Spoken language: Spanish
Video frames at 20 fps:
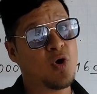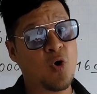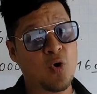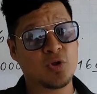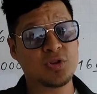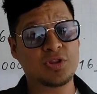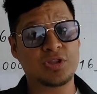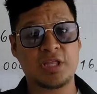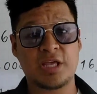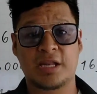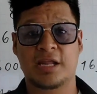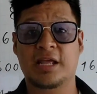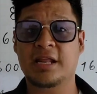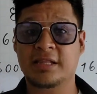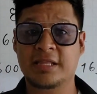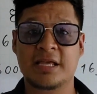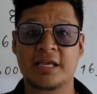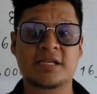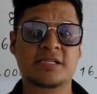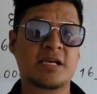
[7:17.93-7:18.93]

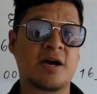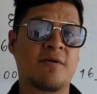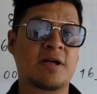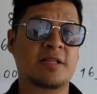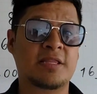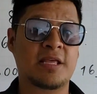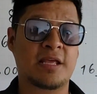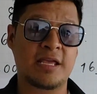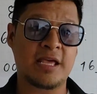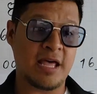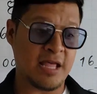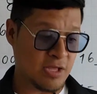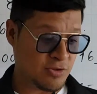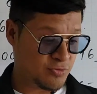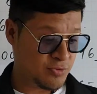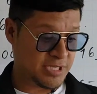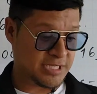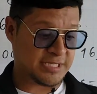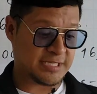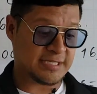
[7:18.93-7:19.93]
obtener de esa batería, de
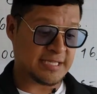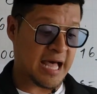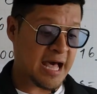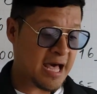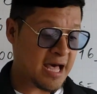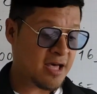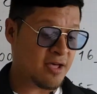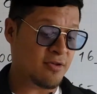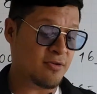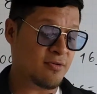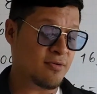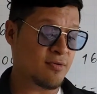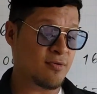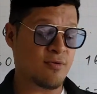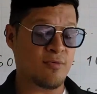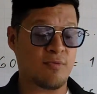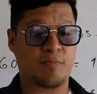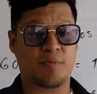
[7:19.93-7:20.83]
su estado,